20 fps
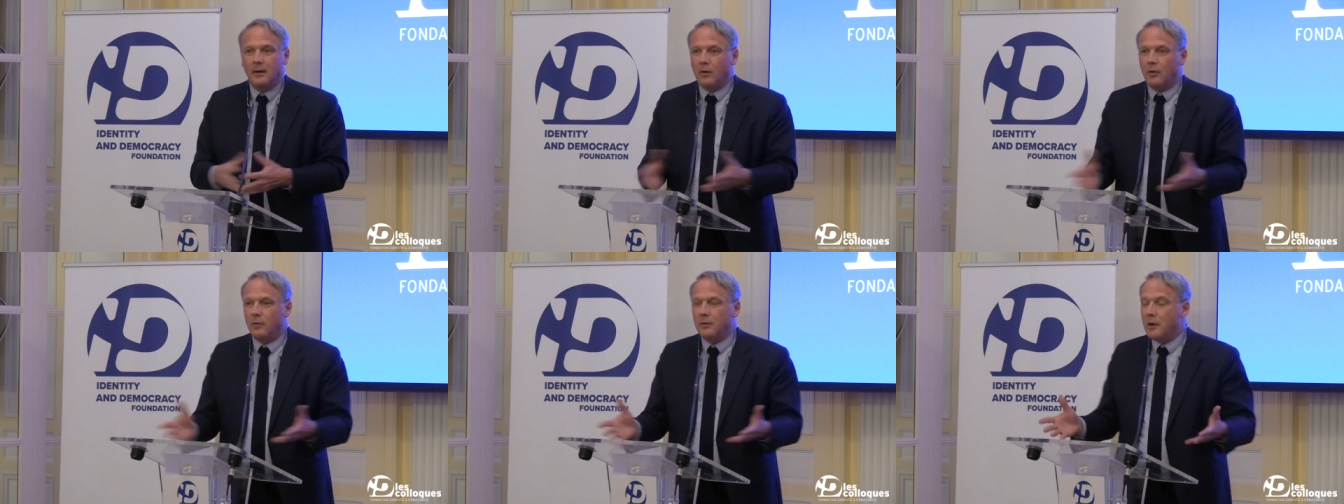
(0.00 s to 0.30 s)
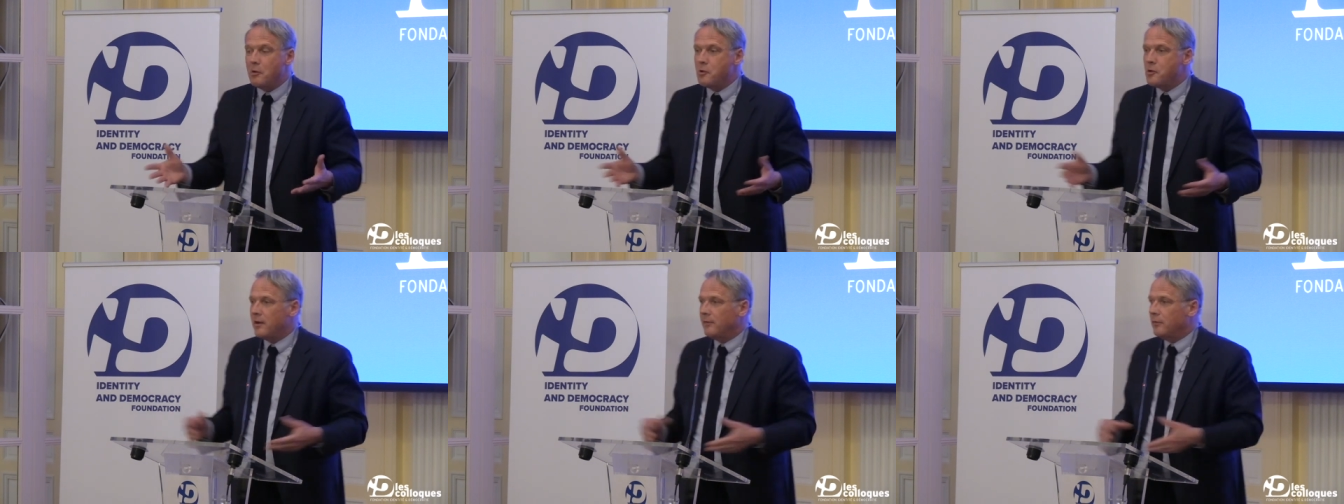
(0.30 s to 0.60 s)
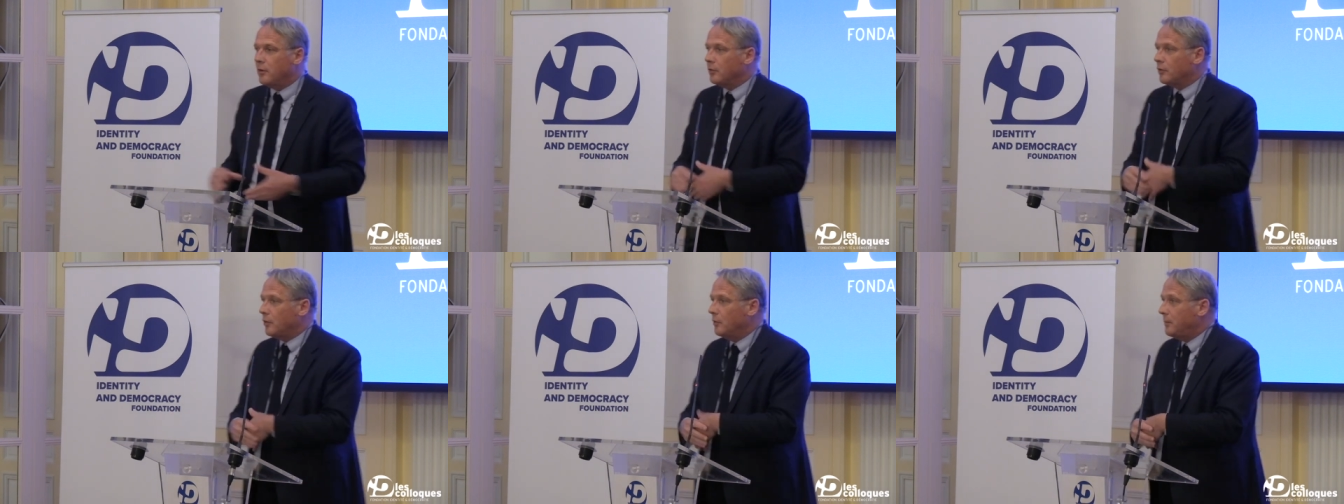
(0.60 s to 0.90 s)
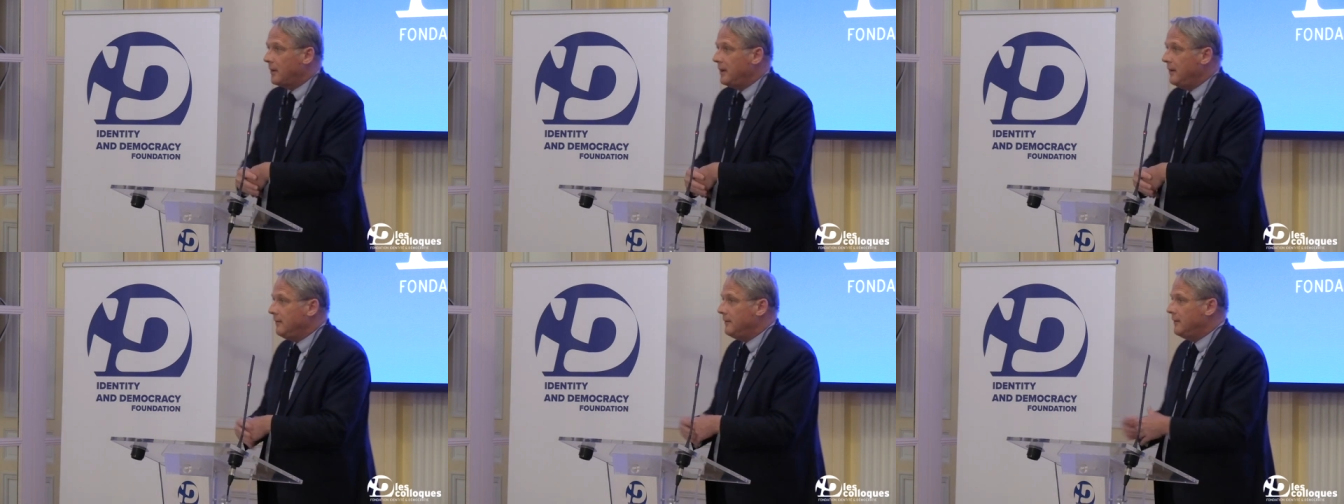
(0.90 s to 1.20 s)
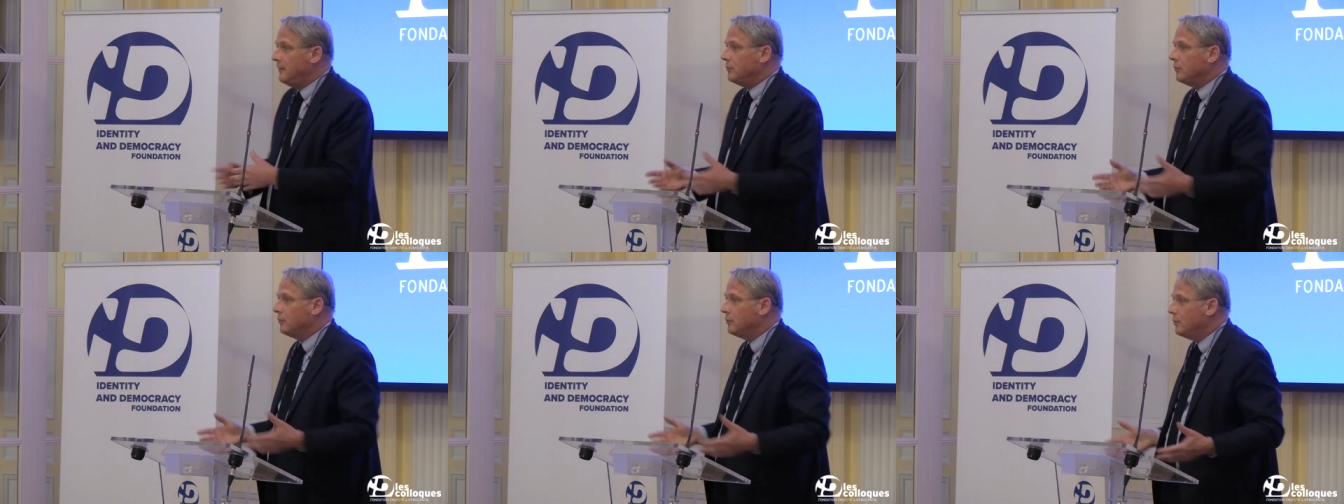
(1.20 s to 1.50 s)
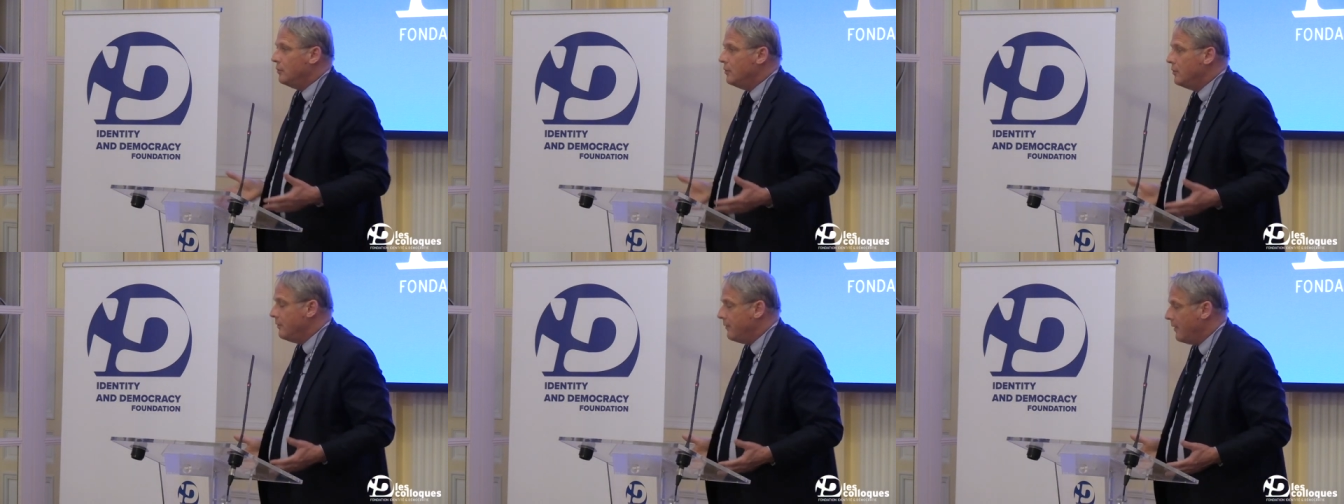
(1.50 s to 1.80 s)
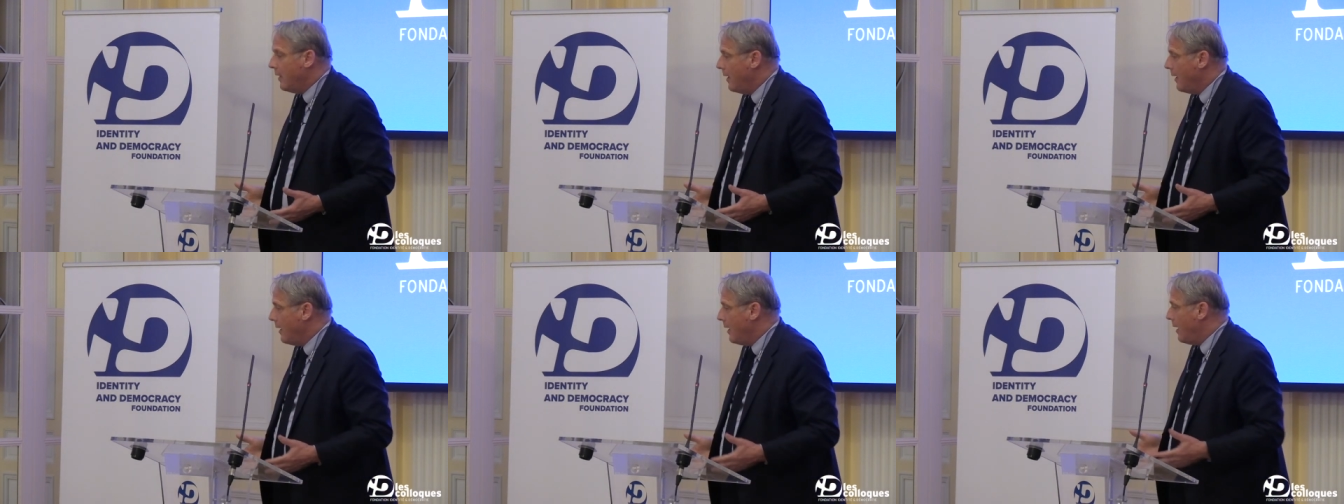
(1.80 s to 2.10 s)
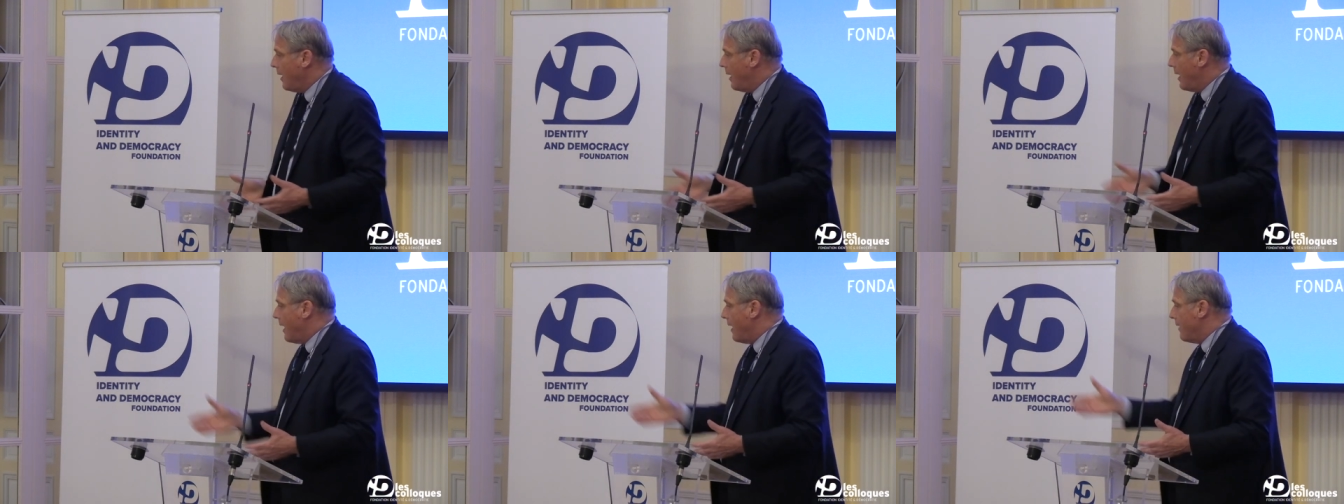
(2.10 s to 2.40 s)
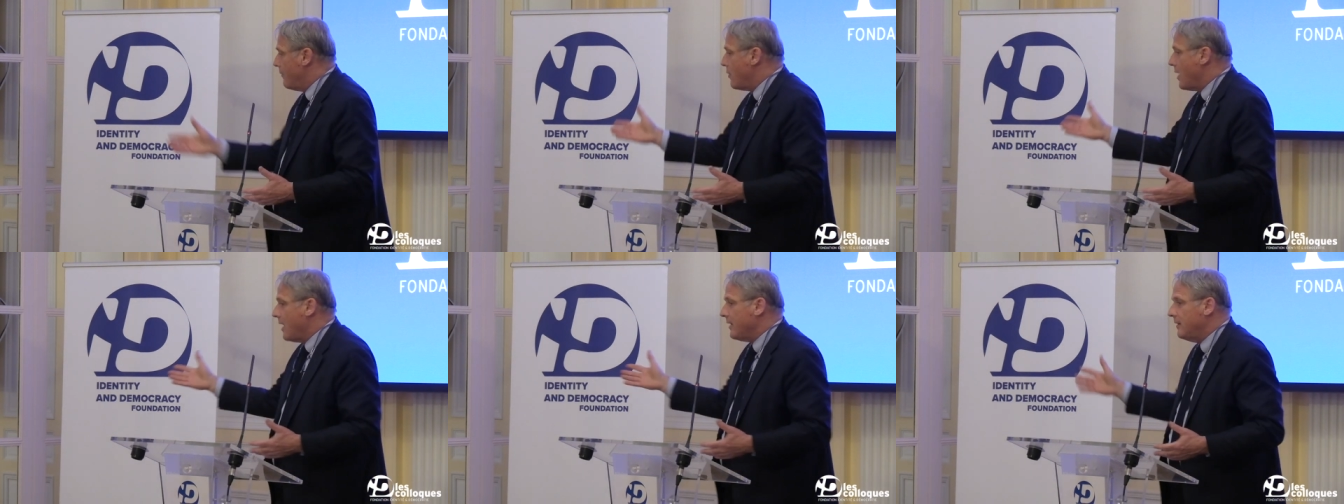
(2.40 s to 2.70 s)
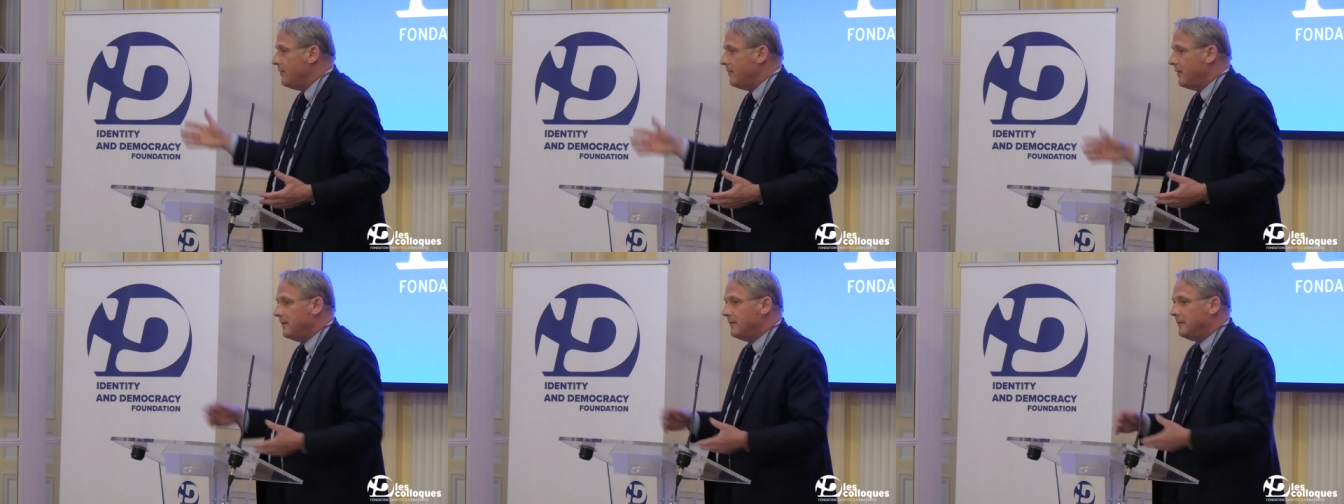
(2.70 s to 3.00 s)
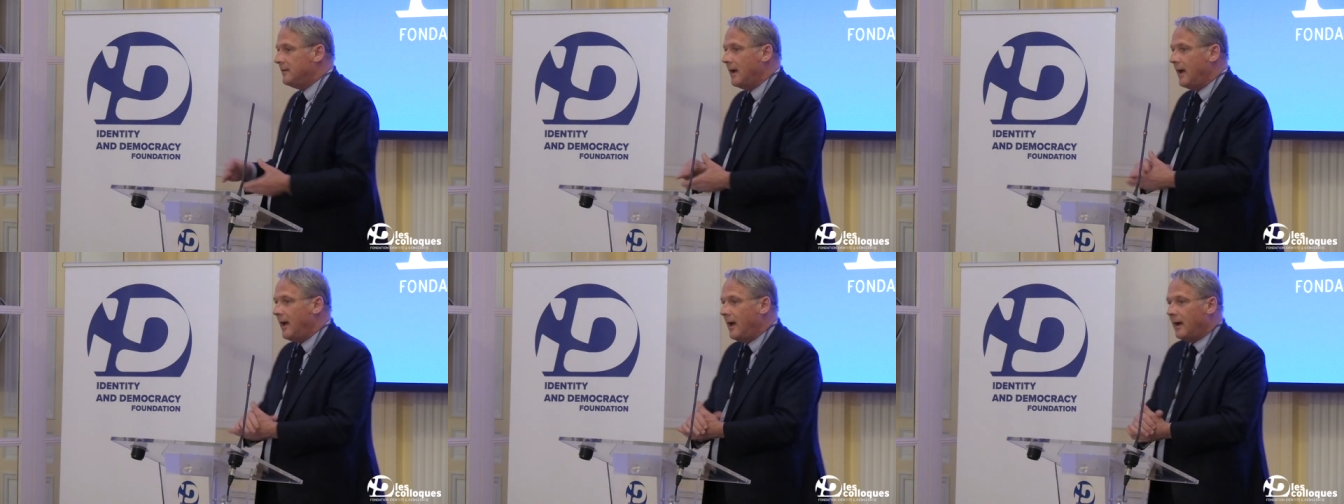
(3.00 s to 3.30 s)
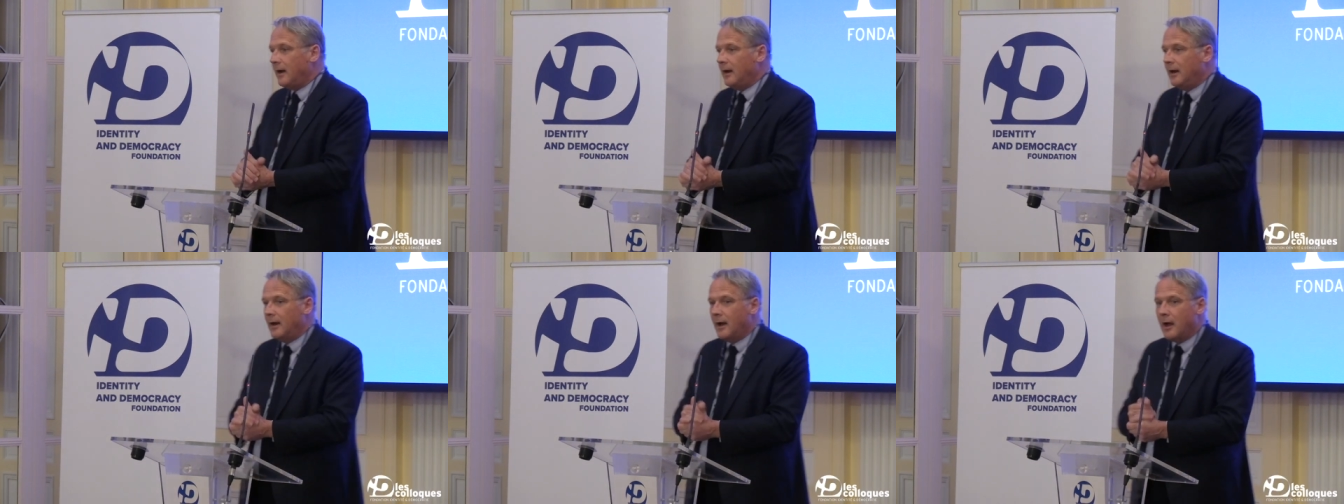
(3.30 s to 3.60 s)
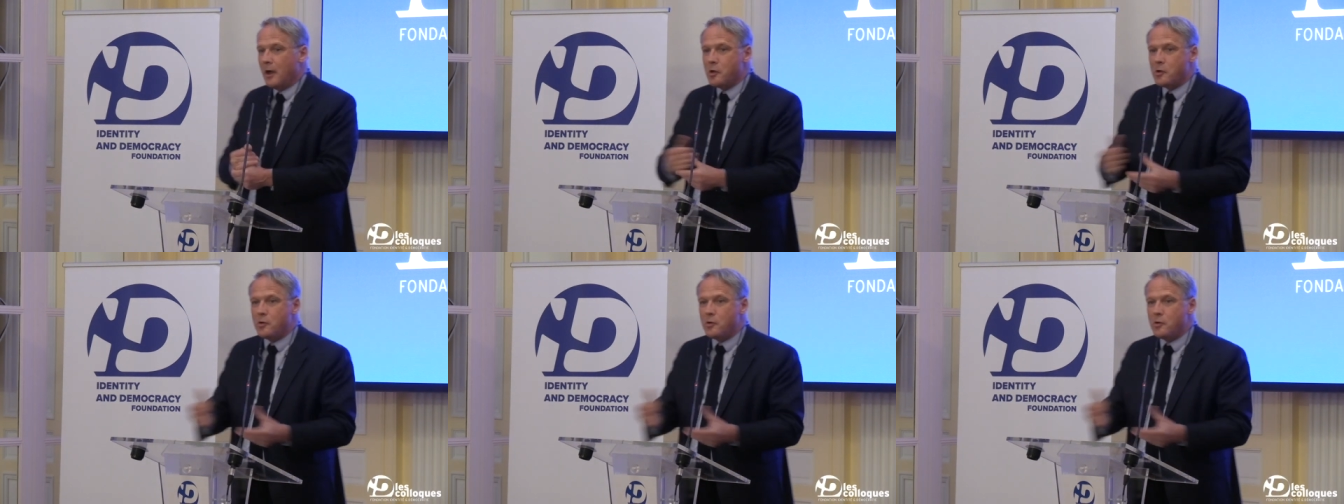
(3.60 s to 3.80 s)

On a le chef d'entreprise qui se trouve à avoir des vestiaires et un